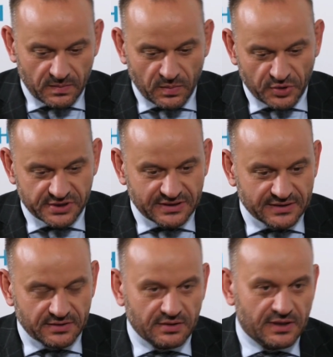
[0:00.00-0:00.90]
może
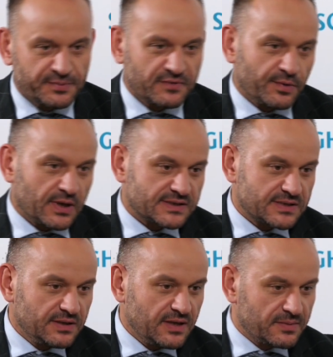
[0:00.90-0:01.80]
tak trochę
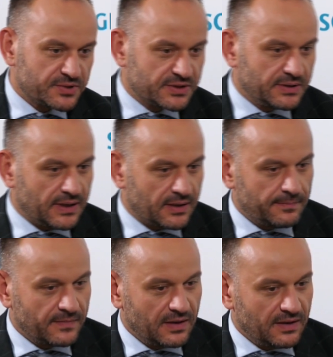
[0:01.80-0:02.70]
prowokacyjnie, a może nie
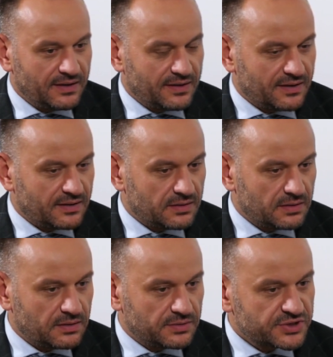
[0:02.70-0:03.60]

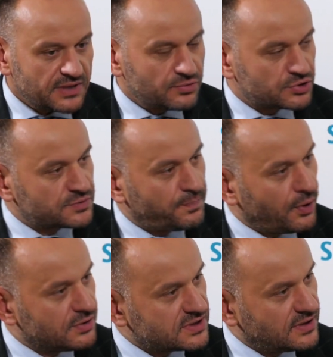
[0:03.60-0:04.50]
Czemu z
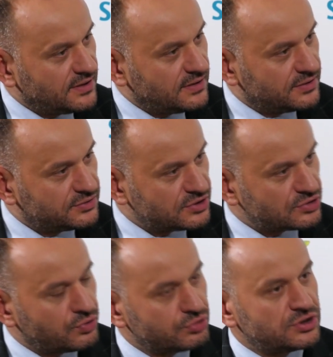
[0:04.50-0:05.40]
polskiej
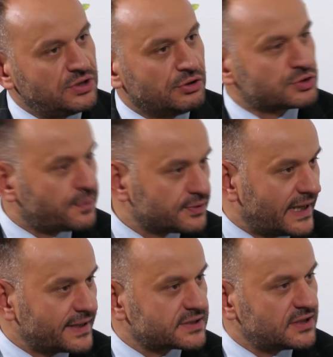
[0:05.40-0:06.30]
dyskusji
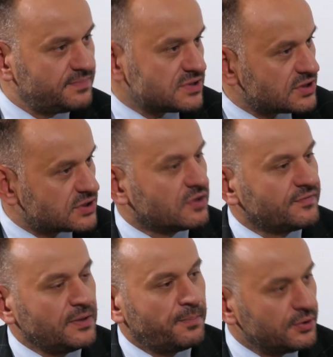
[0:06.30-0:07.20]
gospodarczej,
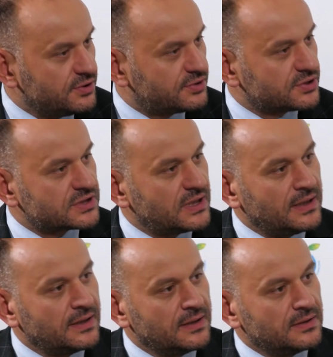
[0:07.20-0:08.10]
biznesowej,
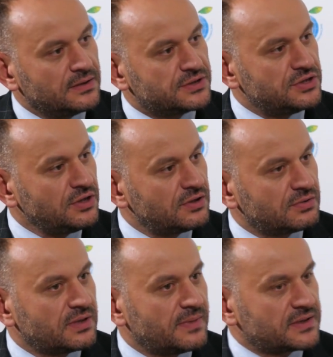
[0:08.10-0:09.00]
politycznej
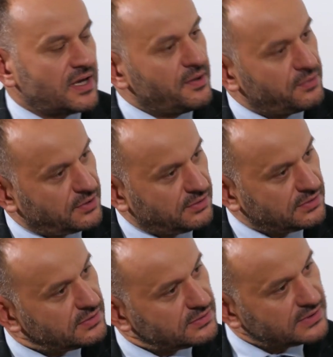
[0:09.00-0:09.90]
zniknął temat euro?
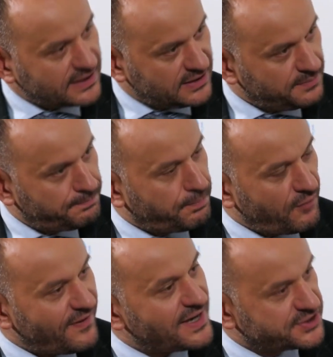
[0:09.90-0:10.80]
Taki
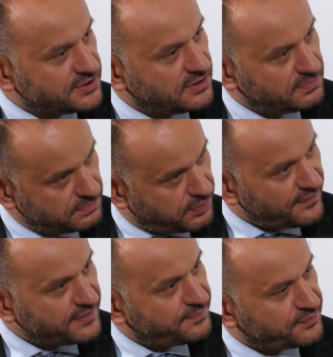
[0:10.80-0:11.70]
poważny, powa